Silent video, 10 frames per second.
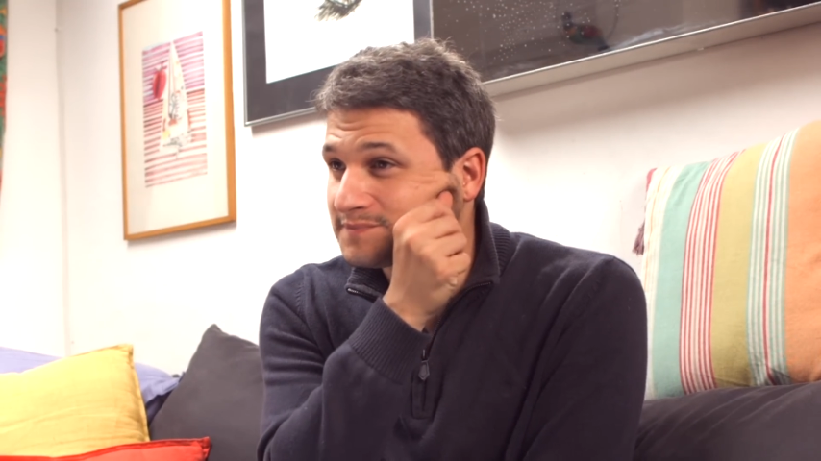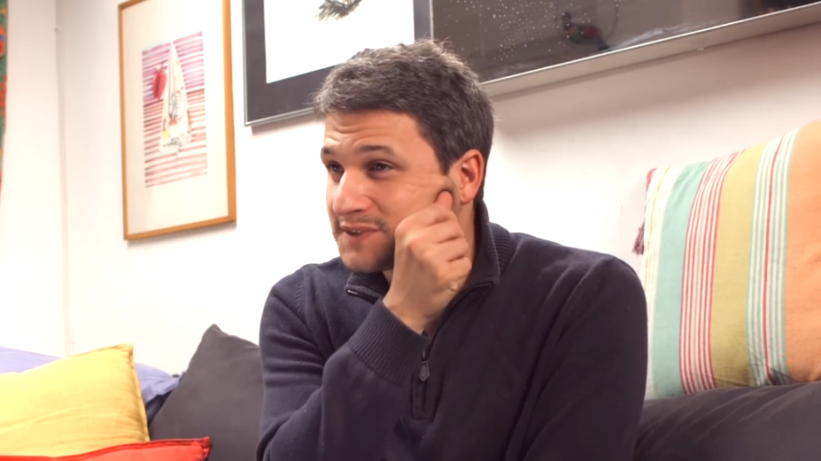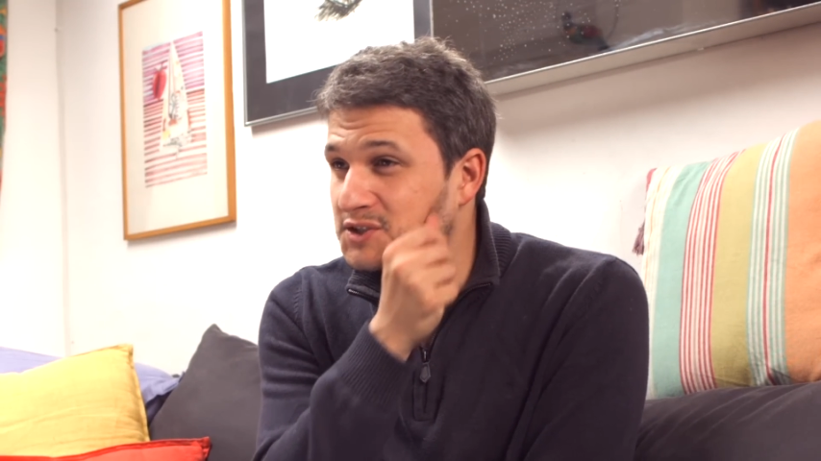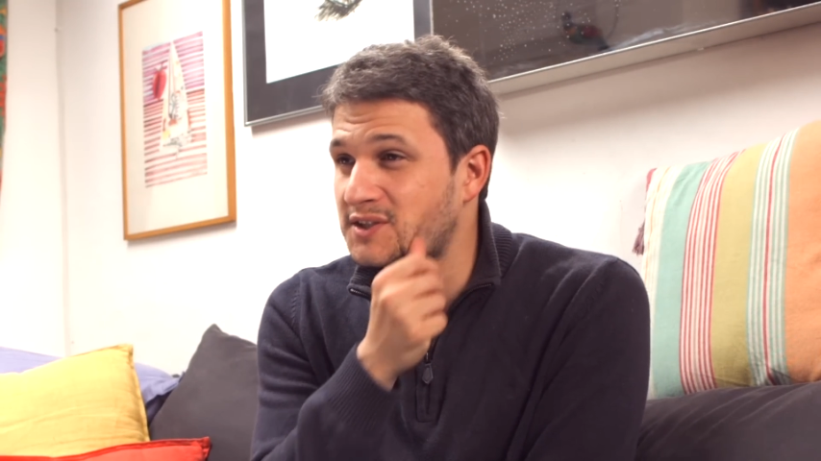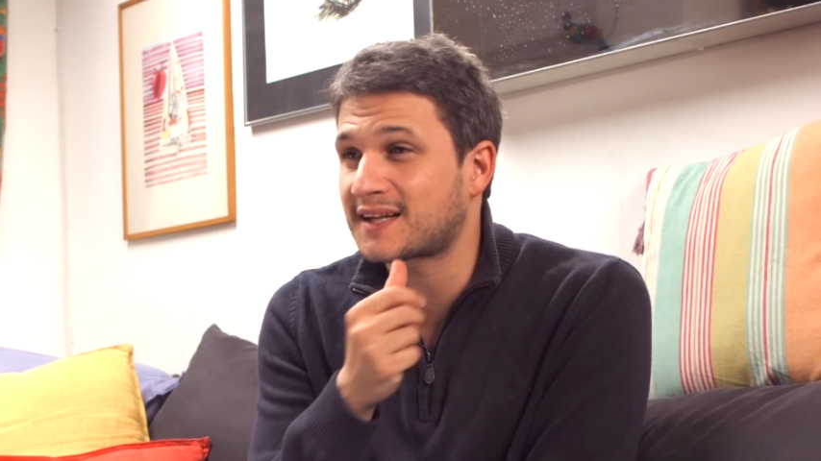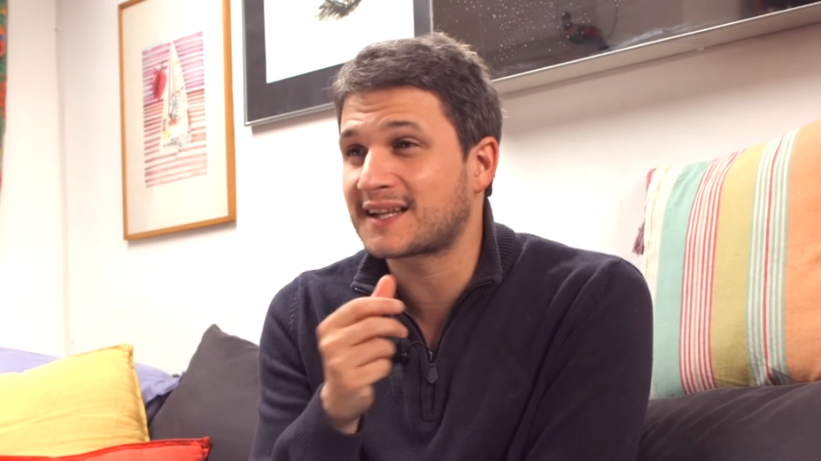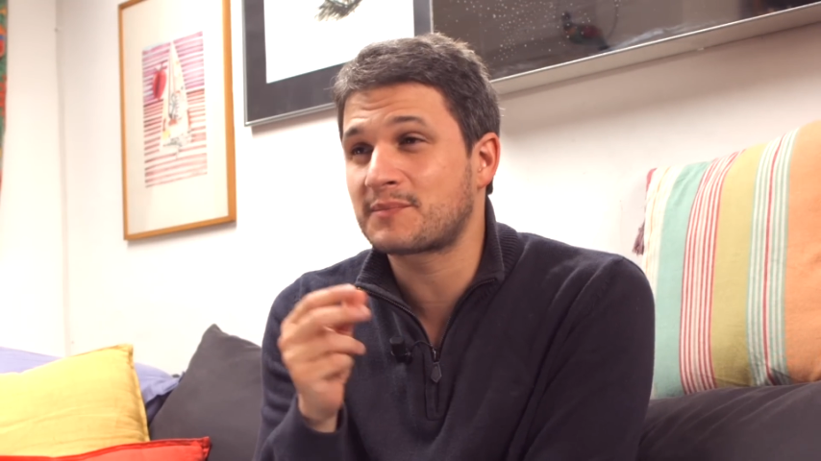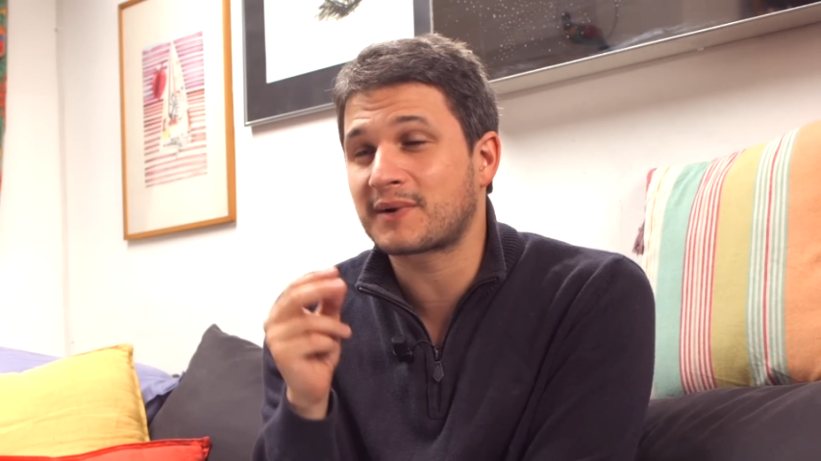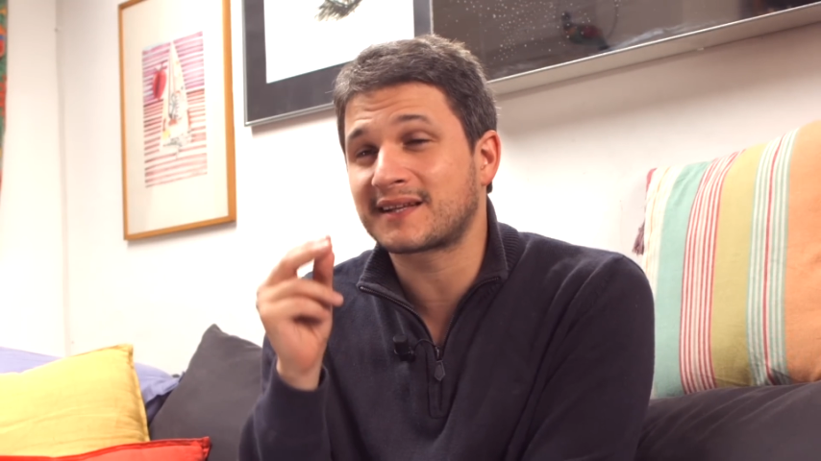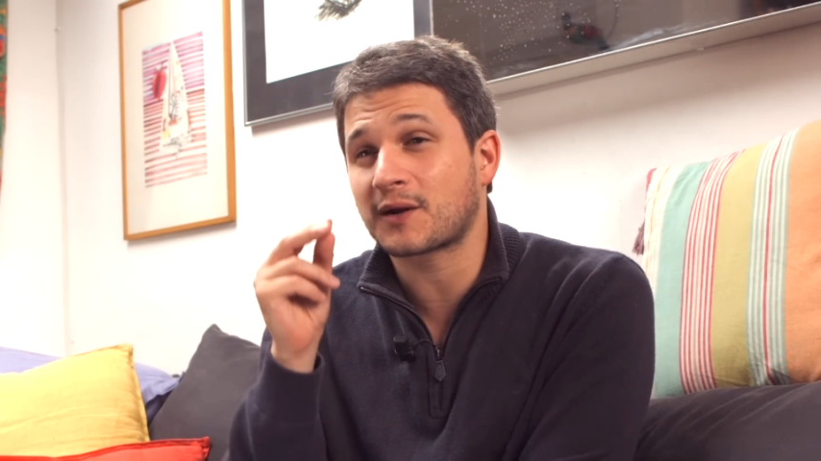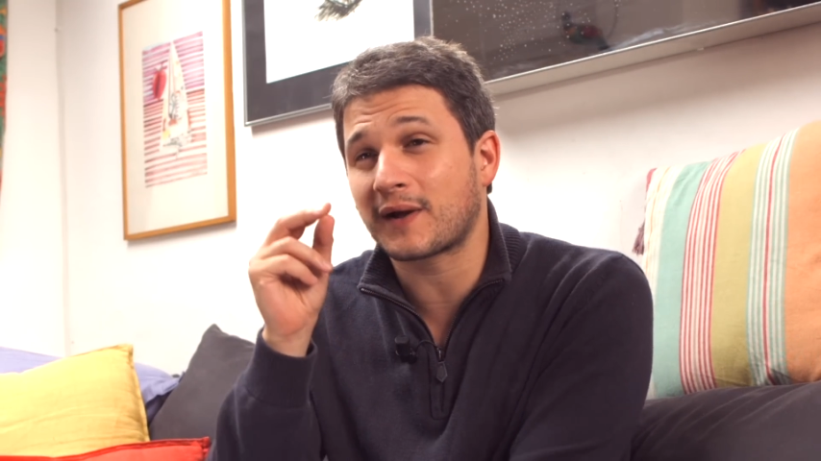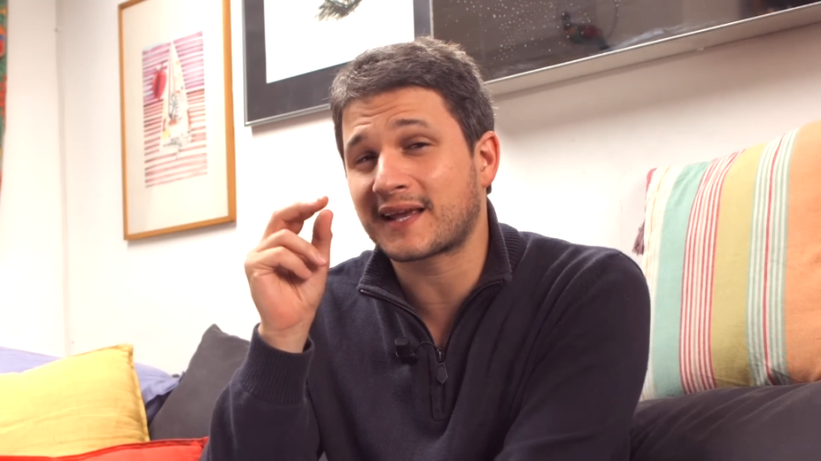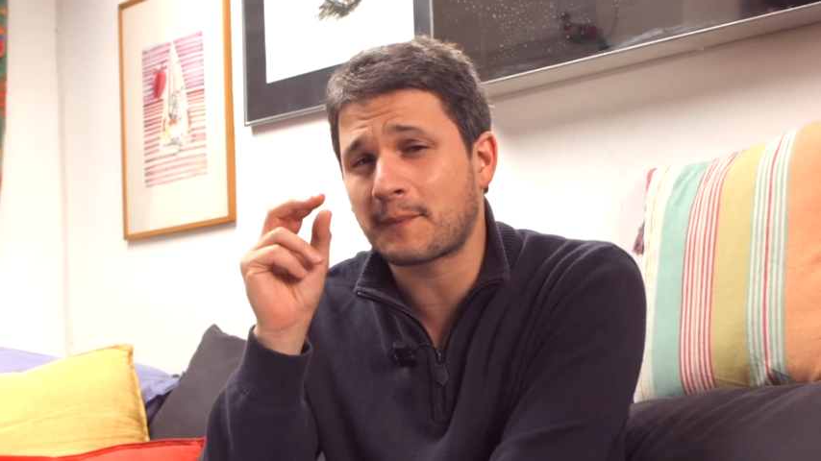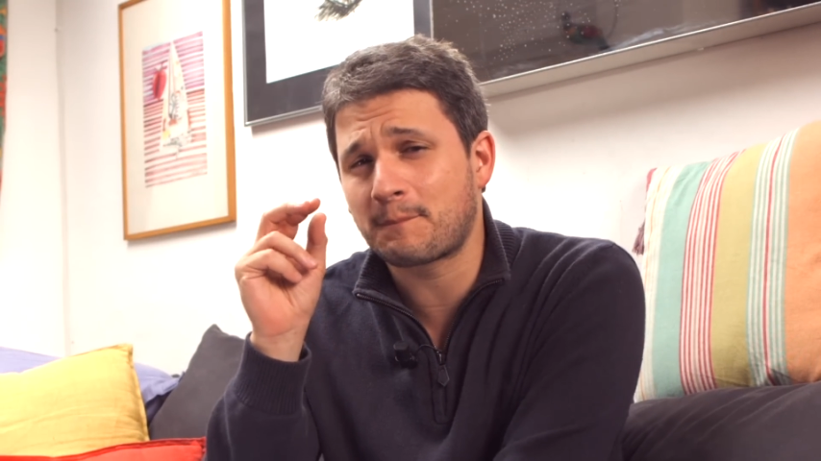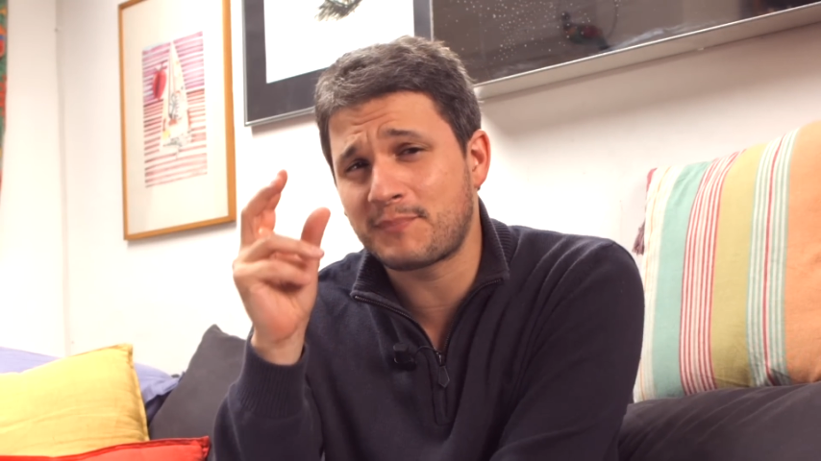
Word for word: decidere di prendere qualche